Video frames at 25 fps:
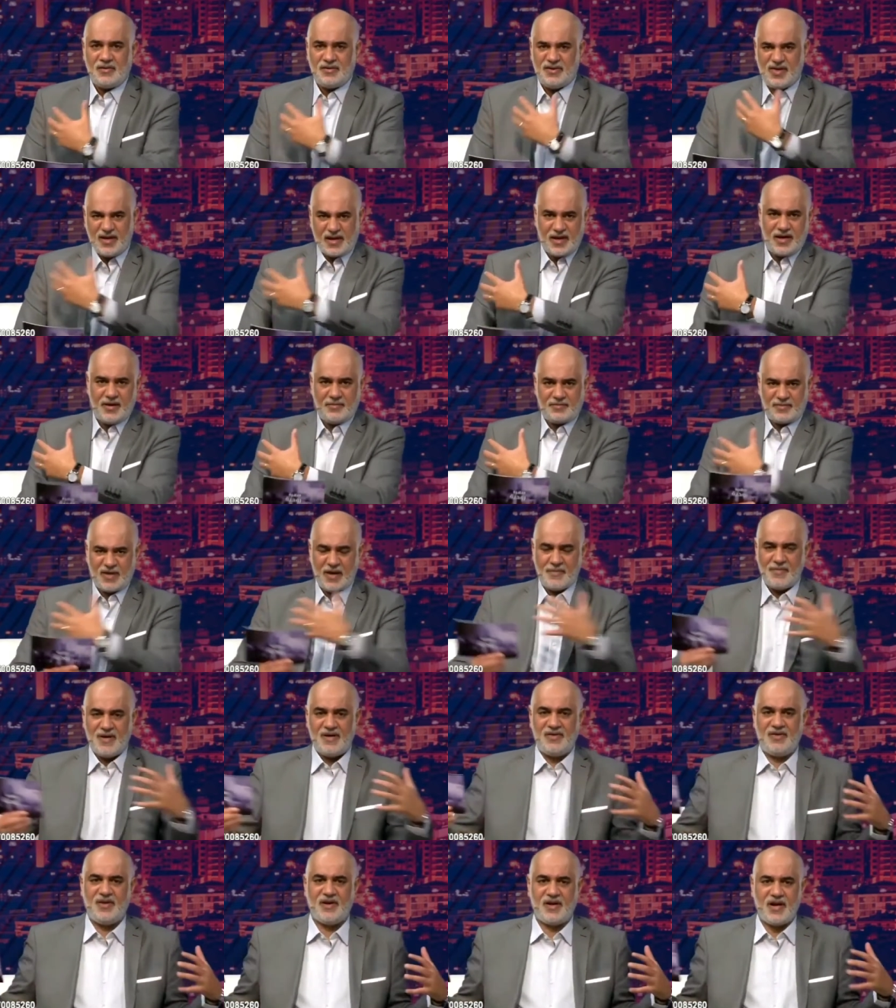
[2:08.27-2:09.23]
درع
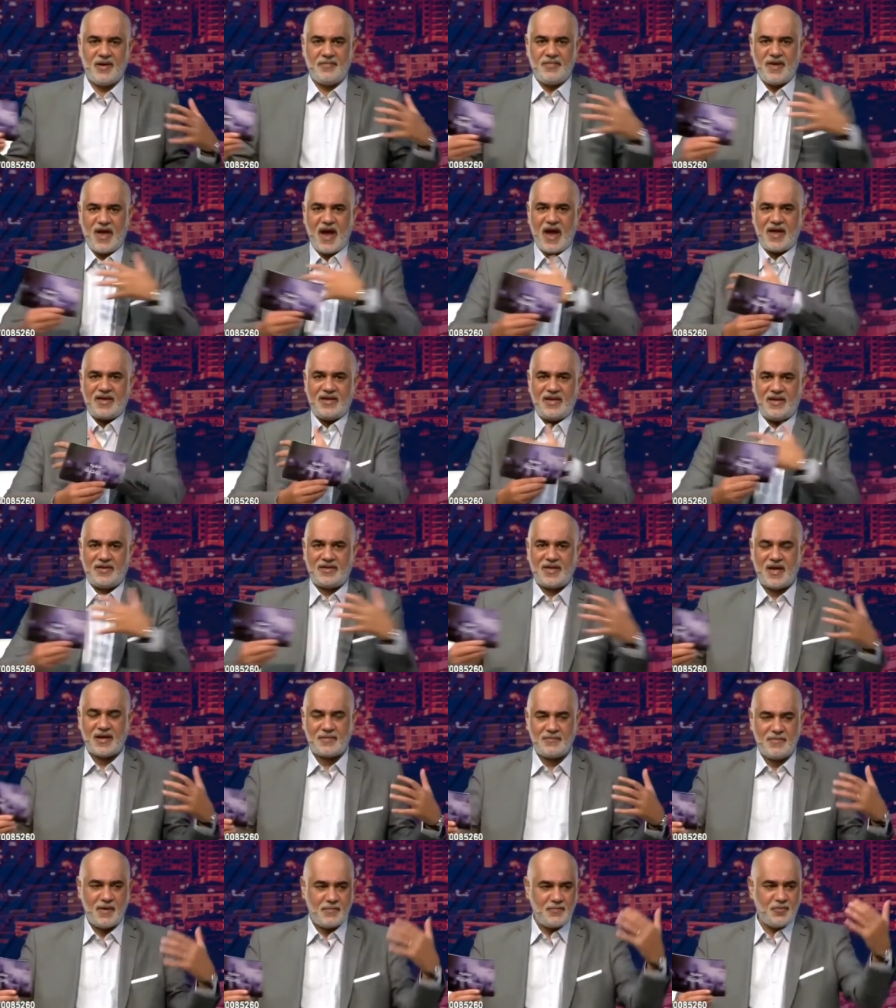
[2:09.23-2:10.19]
بتعمل درع
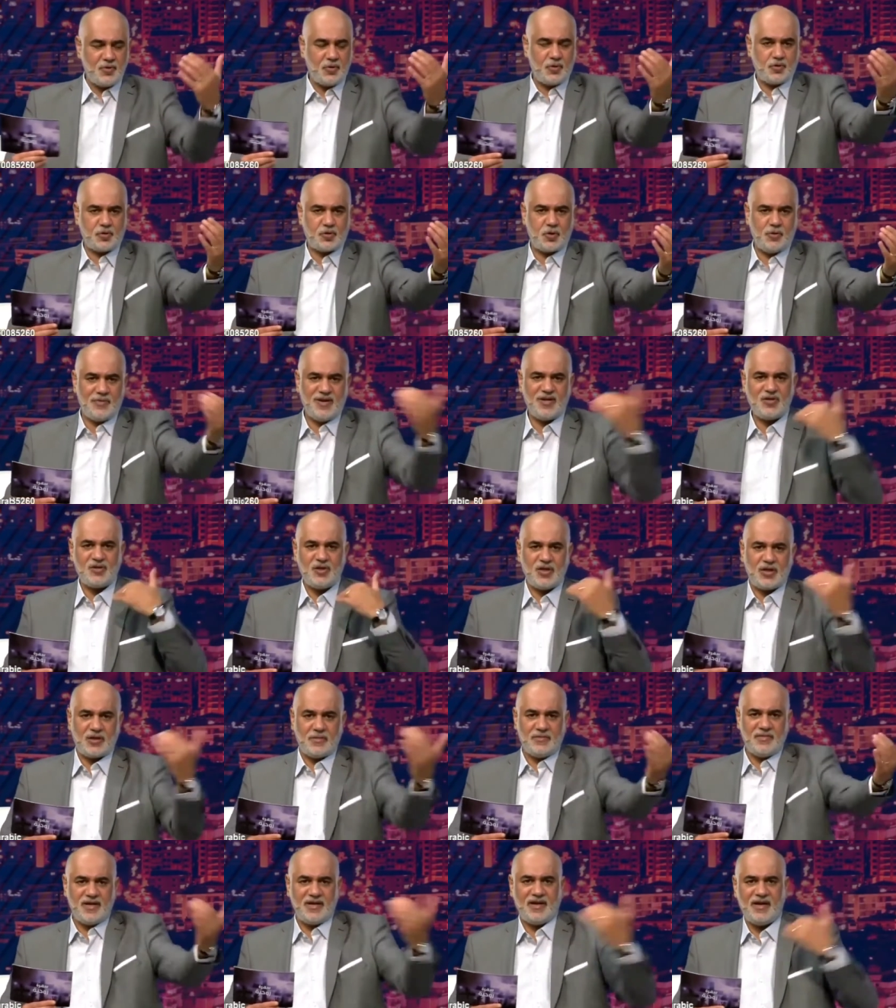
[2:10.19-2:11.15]
بحياتك ممنوع شو ما
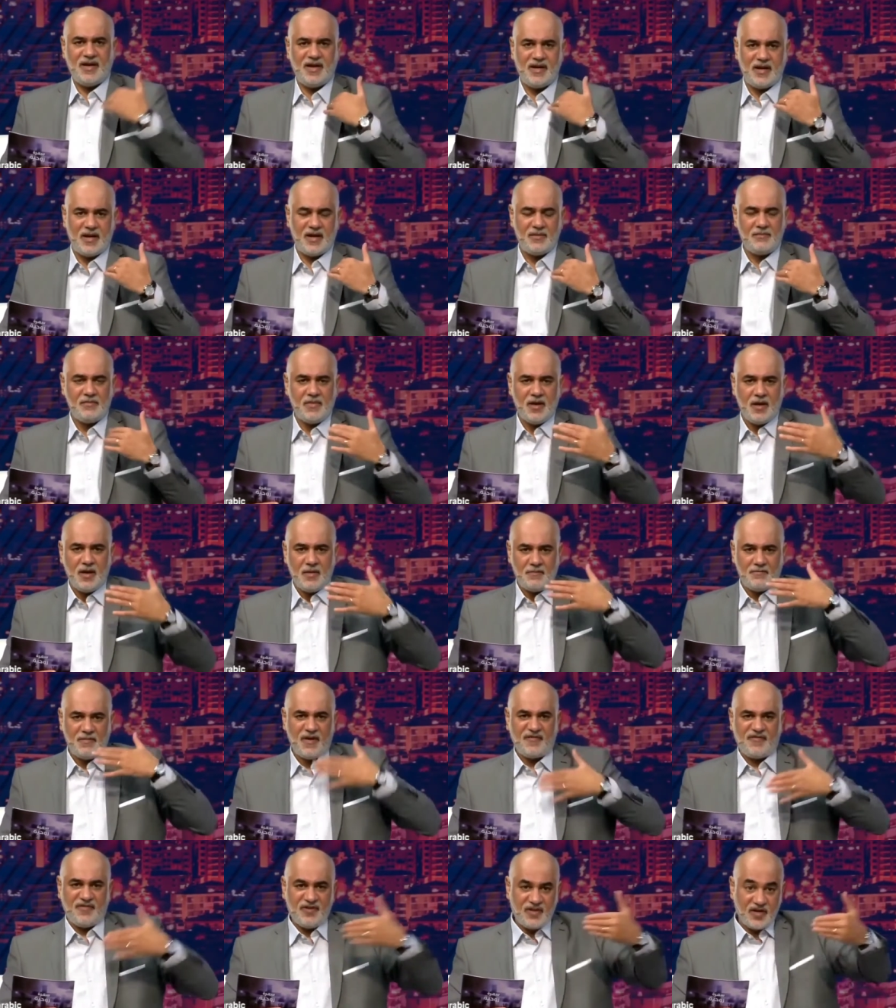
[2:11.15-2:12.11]
يجيك من العالم
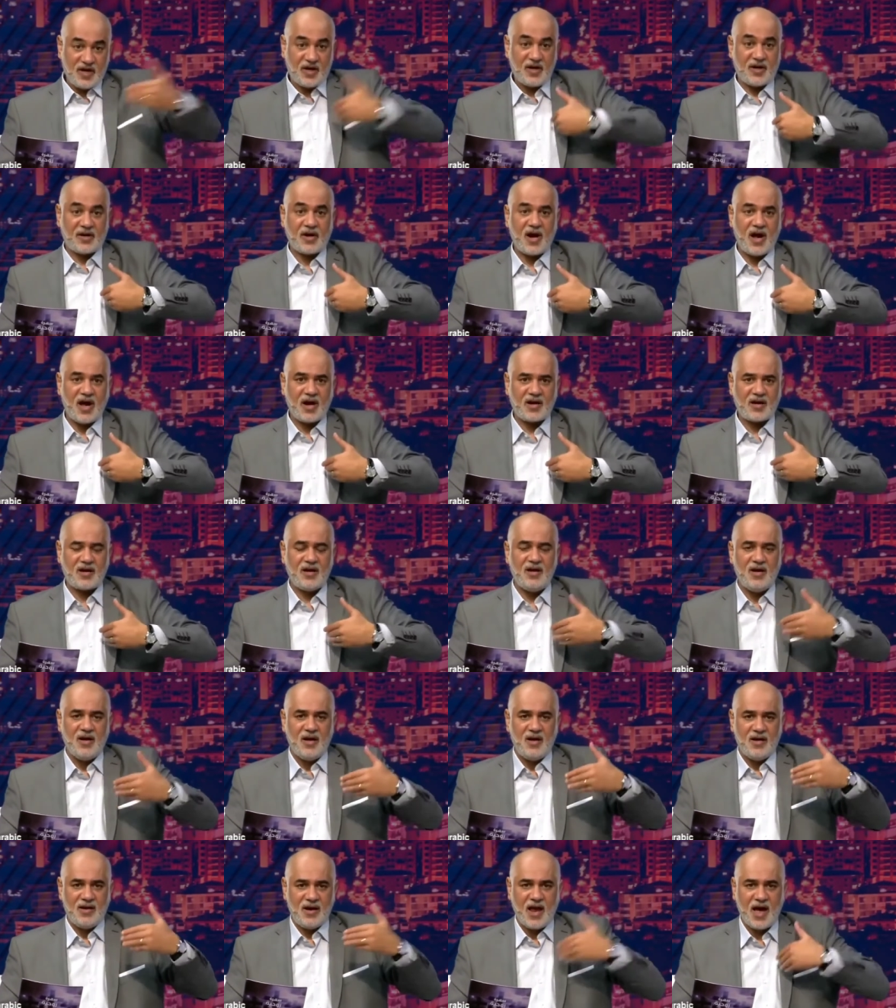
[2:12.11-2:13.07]
ما في يخرقك
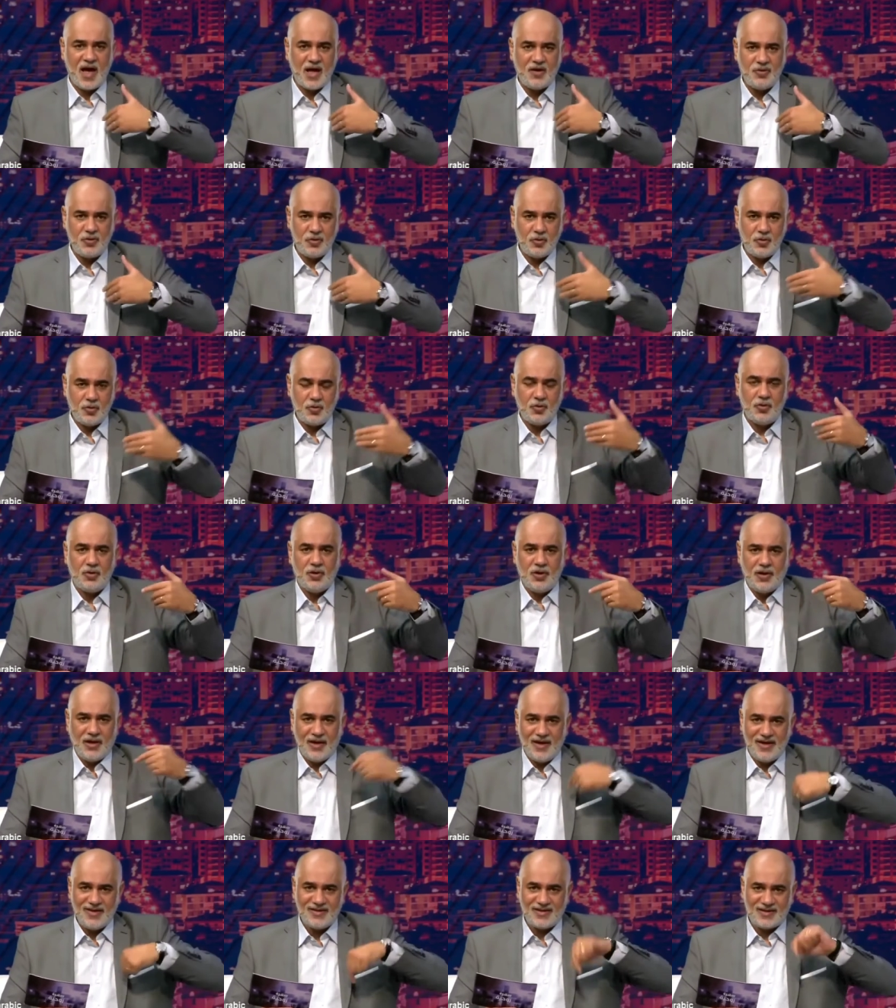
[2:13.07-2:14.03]
لانه
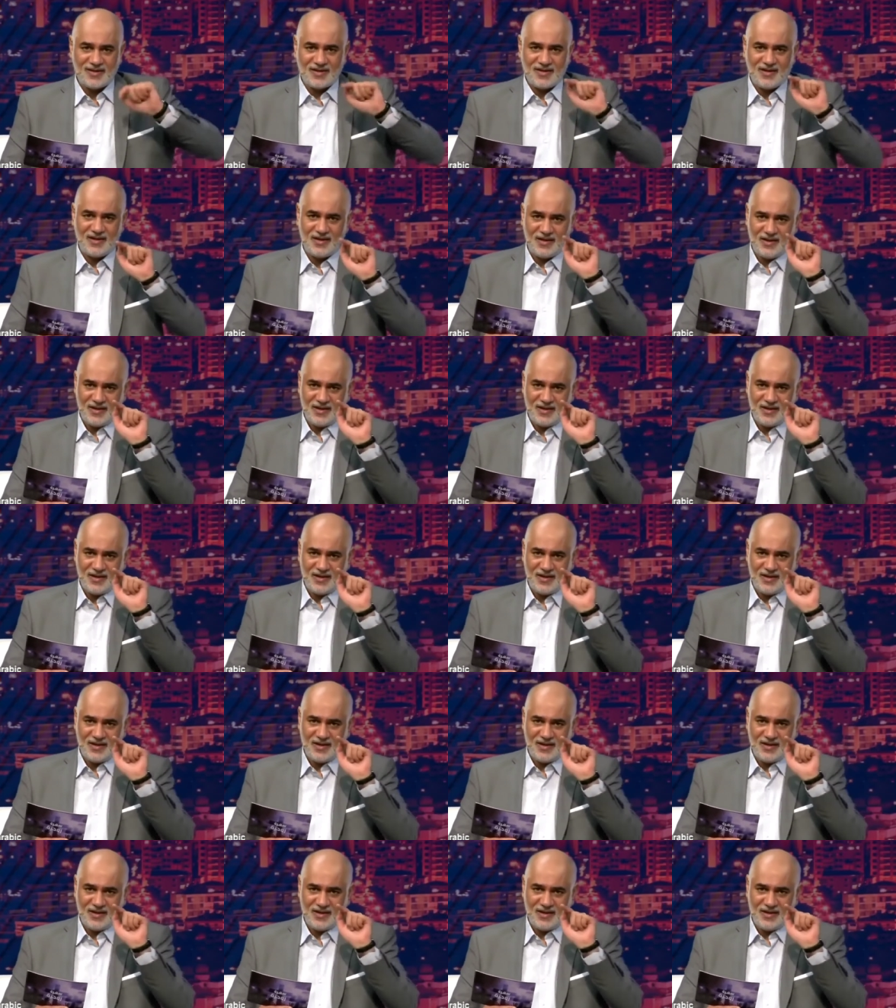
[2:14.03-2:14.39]
انت